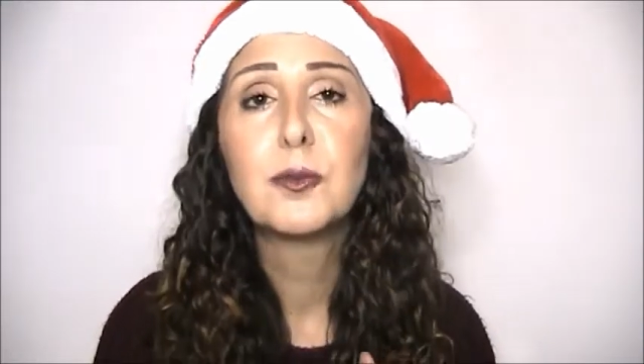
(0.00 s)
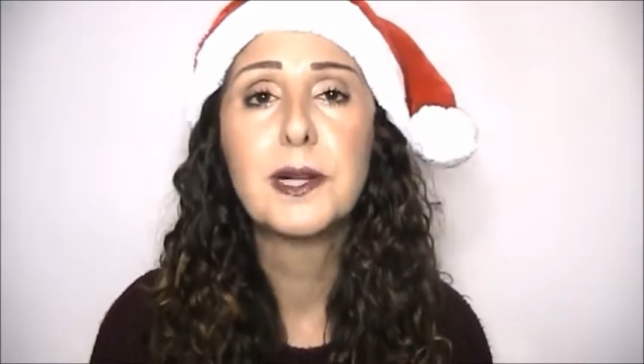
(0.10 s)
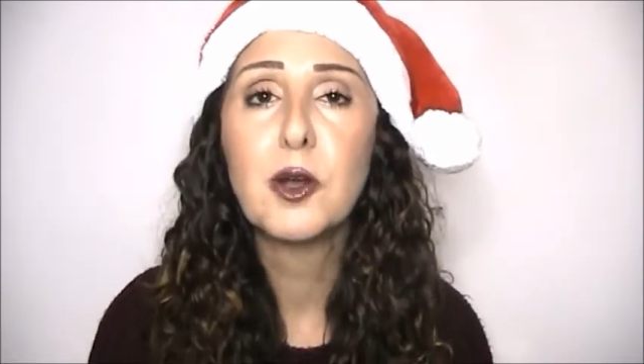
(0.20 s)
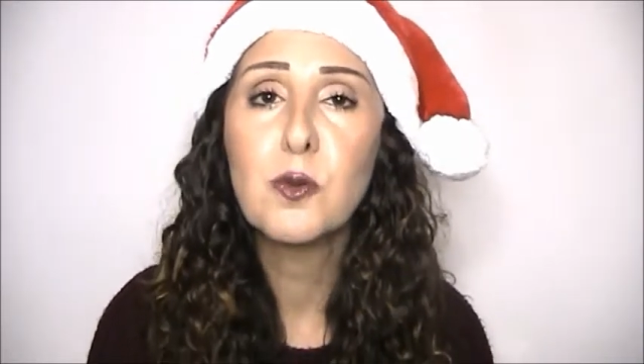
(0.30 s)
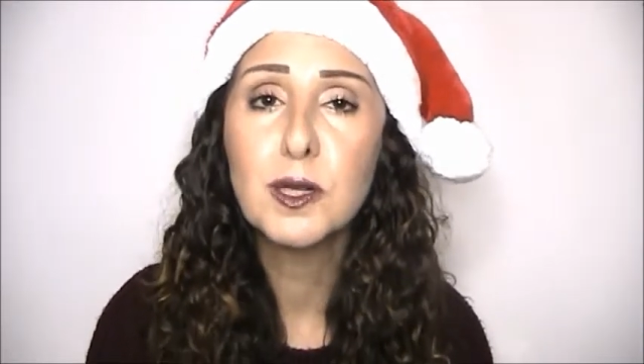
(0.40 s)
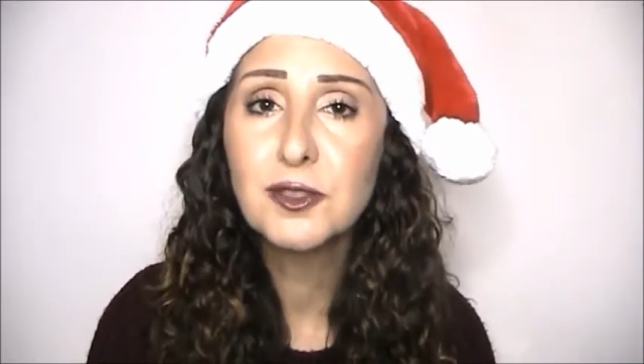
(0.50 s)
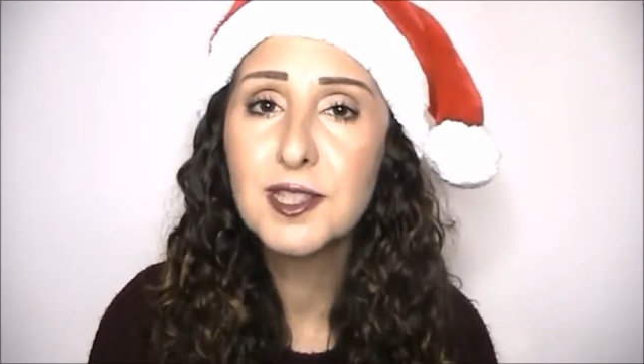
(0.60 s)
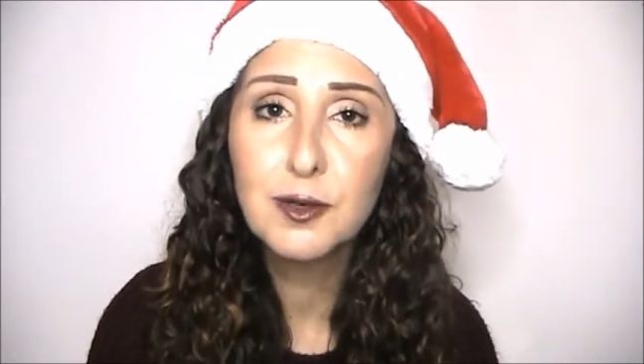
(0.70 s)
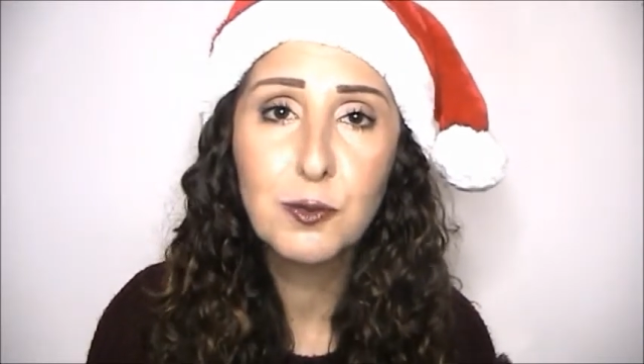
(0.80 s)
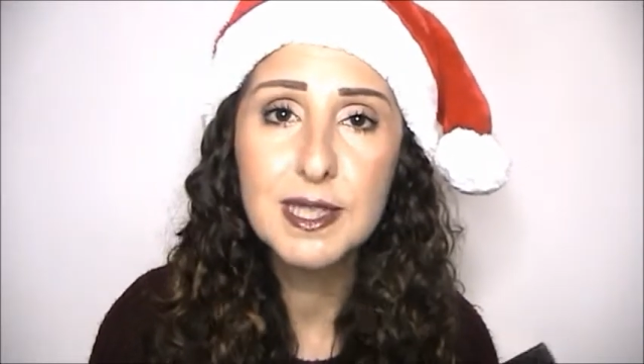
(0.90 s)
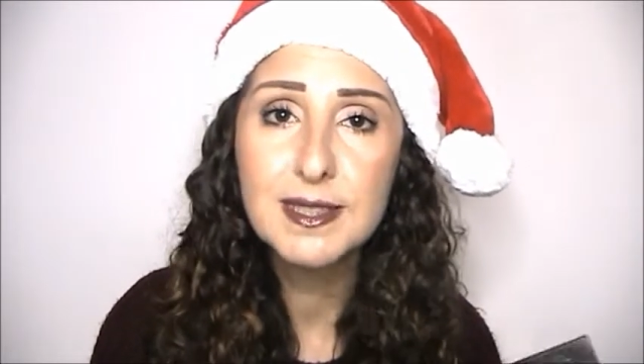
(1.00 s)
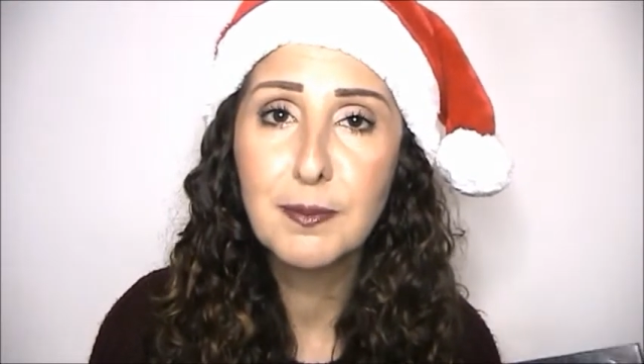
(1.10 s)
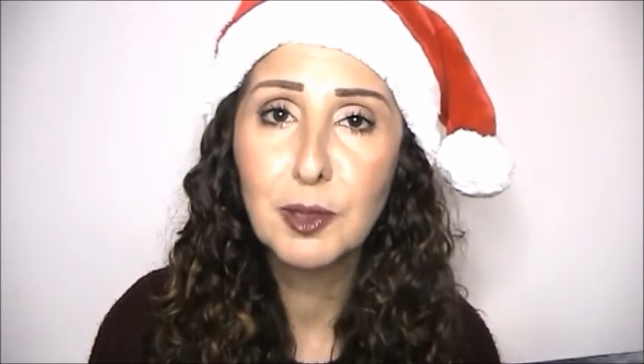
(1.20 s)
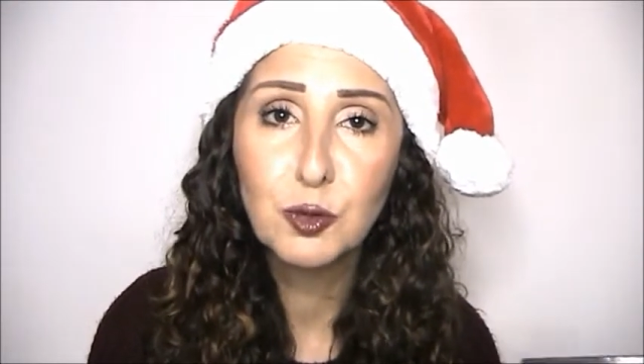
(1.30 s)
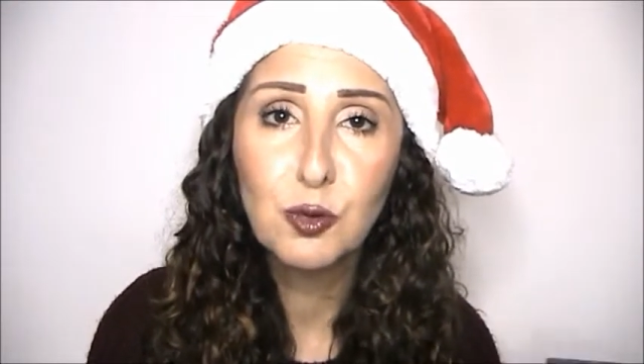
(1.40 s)
però quando si acquista
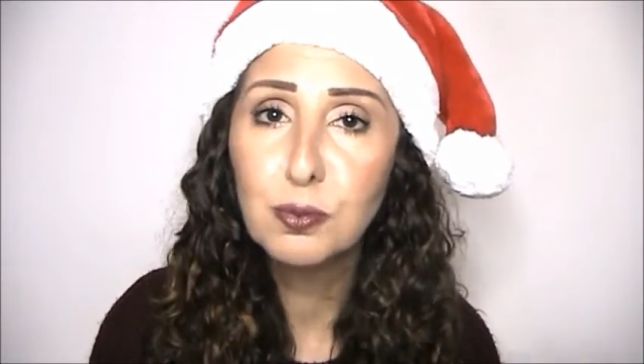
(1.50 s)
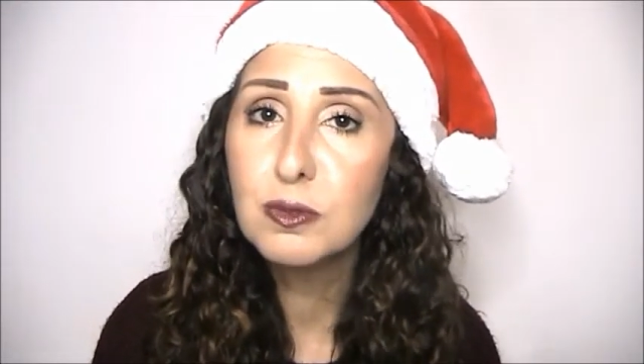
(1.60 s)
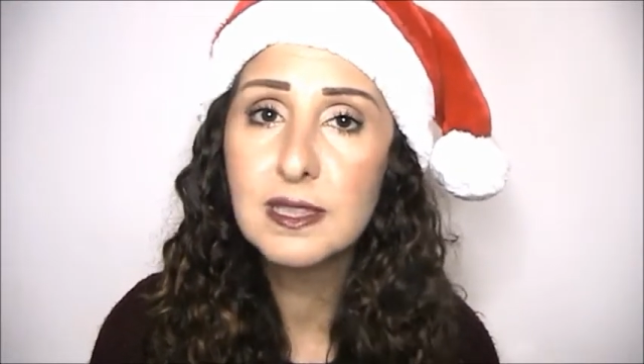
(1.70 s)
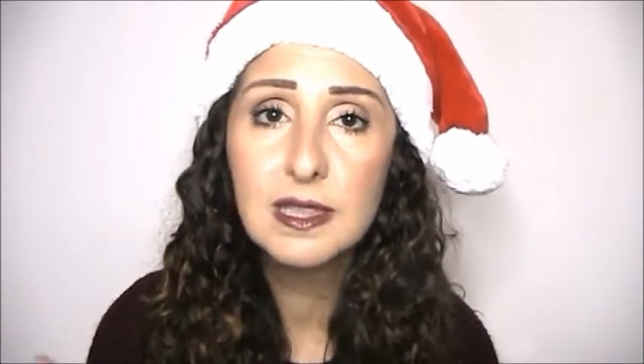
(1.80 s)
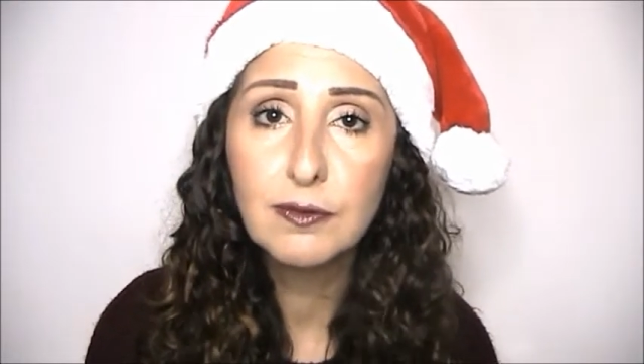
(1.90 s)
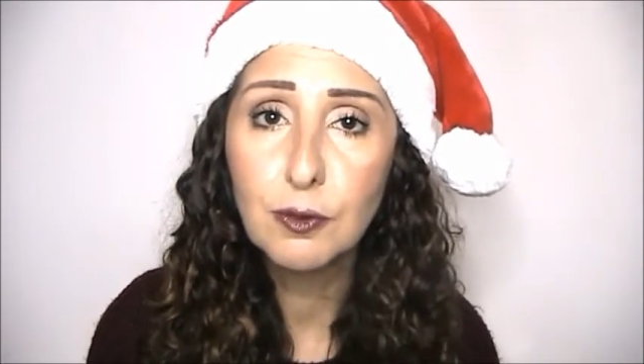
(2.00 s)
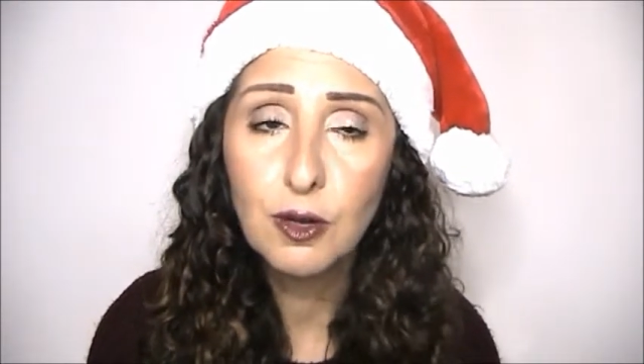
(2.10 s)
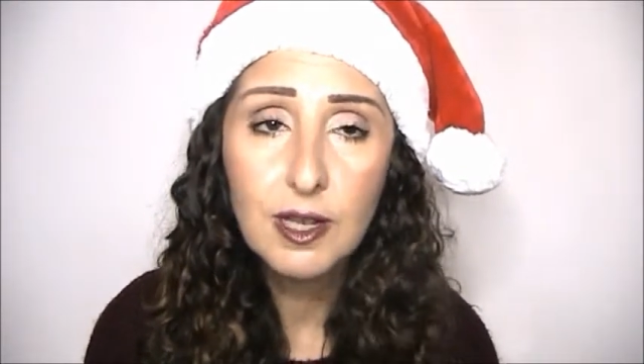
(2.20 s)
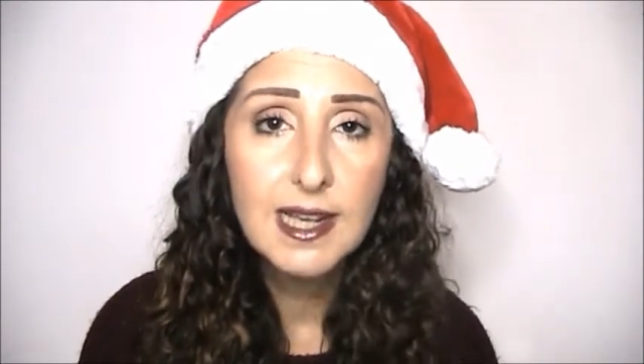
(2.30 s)
in modo compulsivo